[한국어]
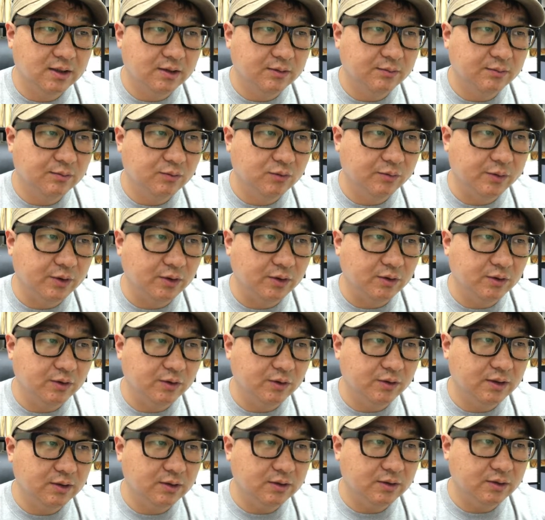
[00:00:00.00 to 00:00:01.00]

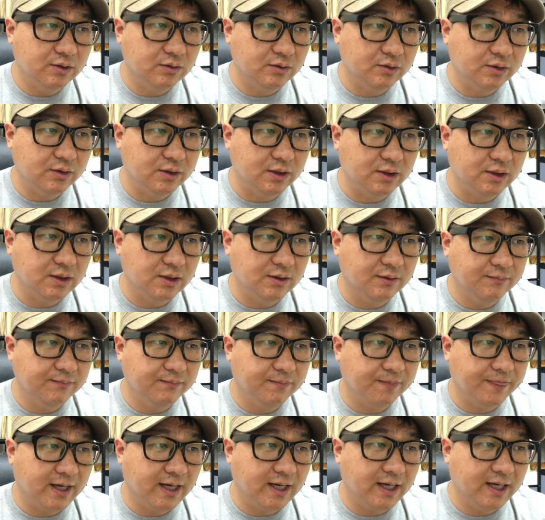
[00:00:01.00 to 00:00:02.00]
보면 여기
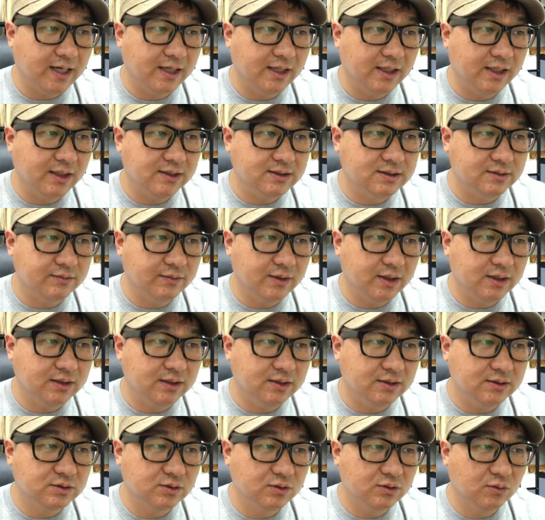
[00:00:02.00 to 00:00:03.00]
I지만
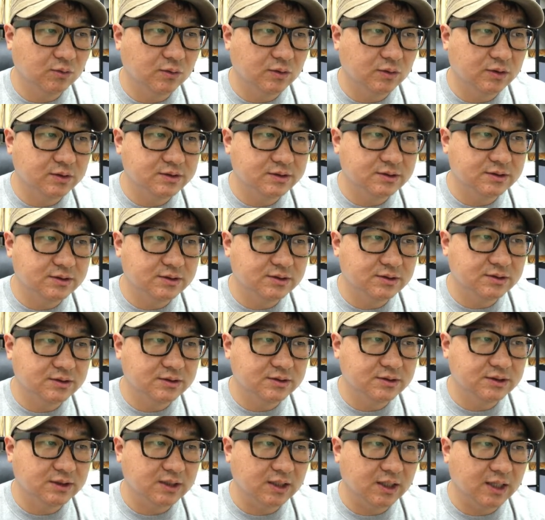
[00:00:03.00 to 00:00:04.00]
그죠? was를
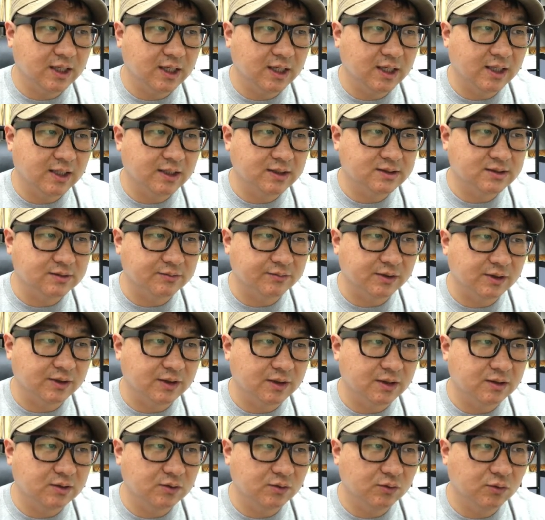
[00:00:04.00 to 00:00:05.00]
쓰지
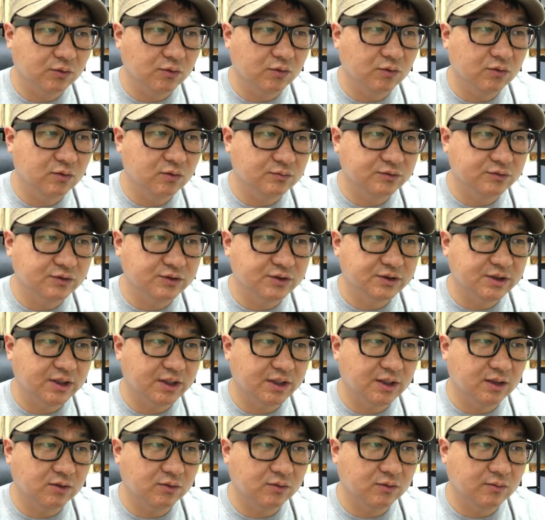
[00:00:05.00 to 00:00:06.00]
않았습니다. 요런 거
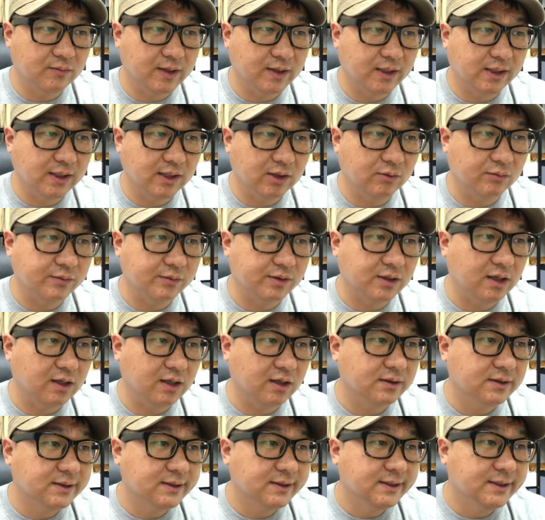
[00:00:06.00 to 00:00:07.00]
문제에 또 많이
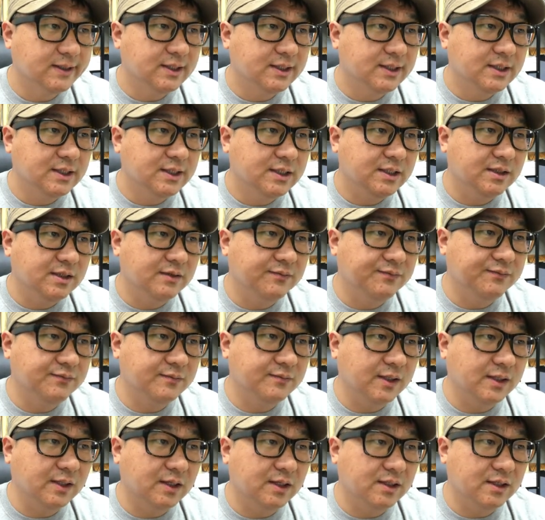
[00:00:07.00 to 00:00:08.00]
나옵니다. if
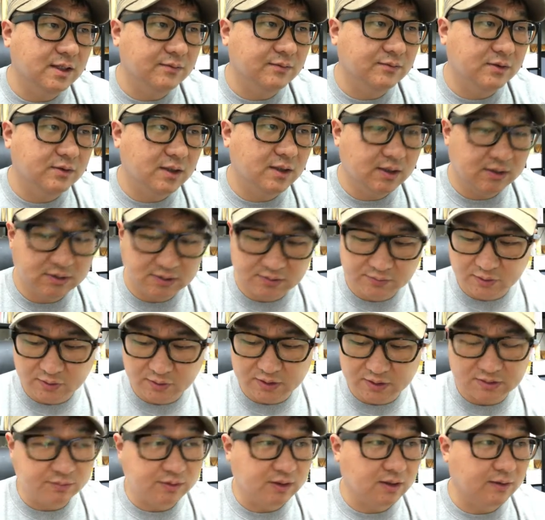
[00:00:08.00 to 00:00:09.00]
만약 예문 하나씩
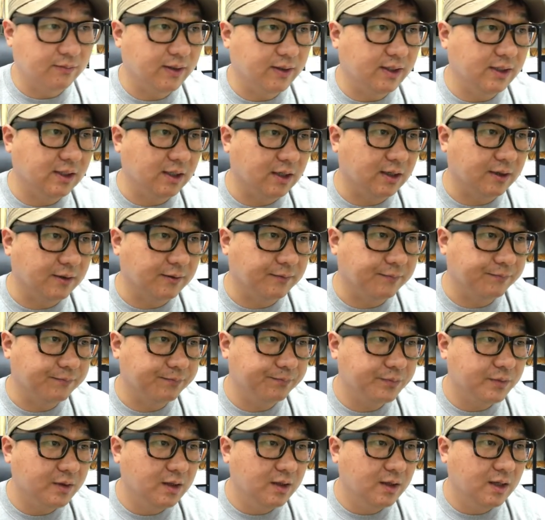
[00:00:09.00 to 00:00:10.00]
보겠습니다. 만약
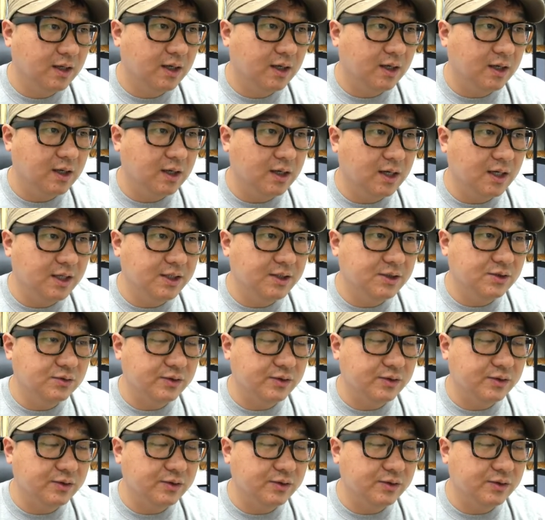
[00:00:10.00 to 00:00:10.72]
I knew